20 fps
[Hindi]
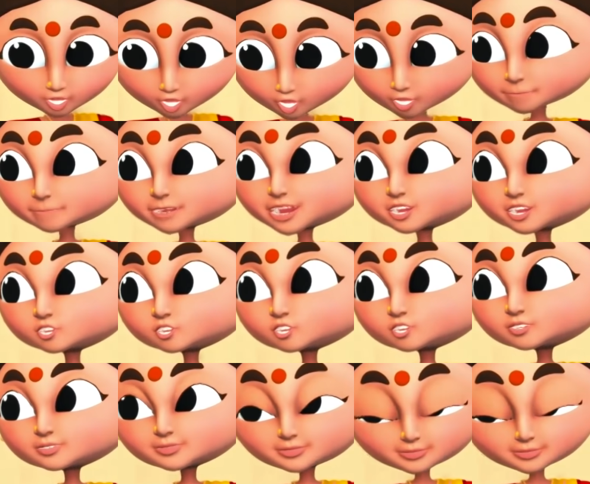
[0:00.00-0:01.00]
ओ बहू
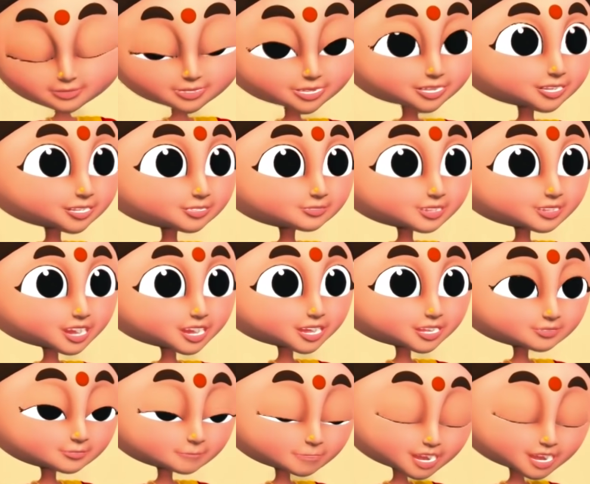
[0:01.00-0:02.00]
देख
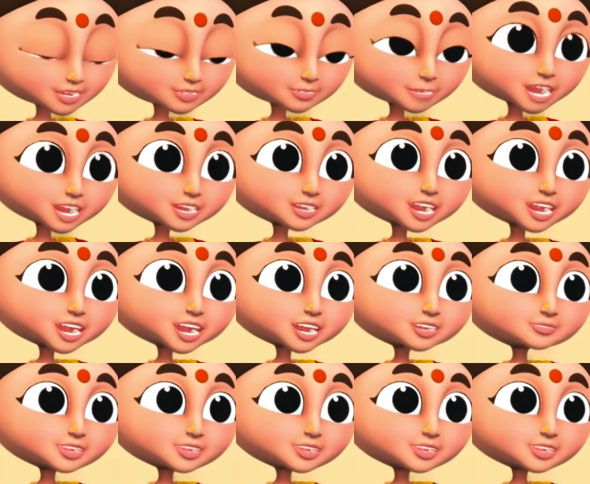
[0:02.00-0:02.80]
तेरा भाई मिलने आया